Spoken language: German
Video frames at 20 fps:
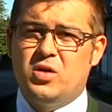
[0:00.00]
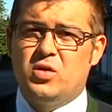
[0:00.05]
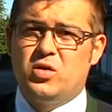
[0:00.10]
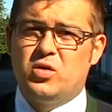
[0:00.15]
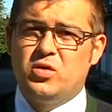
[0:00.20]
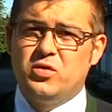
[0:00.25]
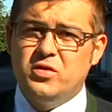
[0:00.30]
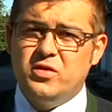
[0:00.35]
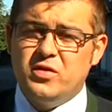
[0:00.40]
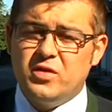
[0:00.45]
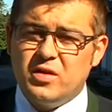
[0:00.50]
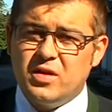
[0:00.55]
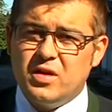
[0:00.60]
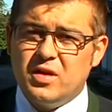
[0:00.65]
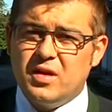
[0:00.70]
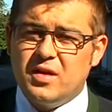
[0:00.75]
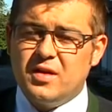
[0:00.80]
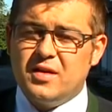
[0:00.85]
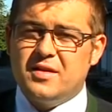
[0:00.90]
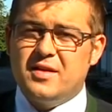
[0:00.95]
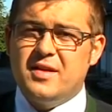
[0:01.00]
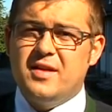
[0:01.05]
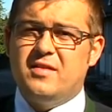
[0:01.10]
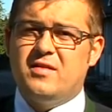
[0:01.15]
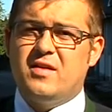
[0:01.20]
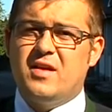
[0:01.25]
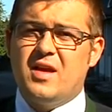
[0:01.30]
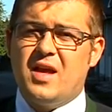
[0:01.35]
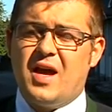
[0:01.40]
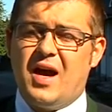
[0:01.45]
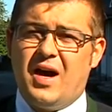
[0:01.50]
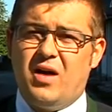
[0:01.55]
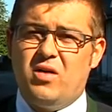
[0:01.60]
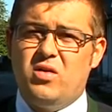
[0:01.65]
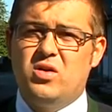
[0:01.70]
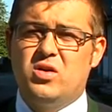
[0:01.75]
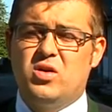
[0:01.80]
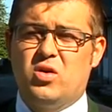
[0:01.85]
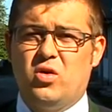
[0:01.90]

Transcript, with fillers: und diese auch